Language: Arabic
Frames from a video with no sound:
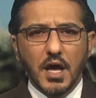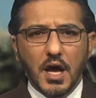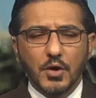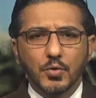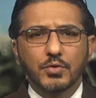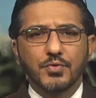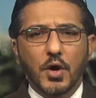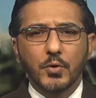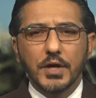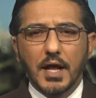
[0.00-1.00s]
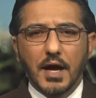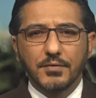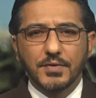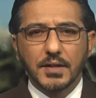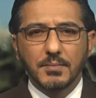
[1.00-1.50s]
أن يدفعوا إلى
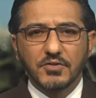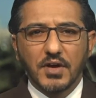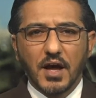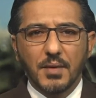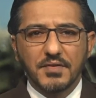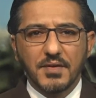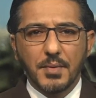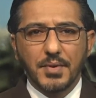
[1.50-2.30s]
حافة المجاعة بسبب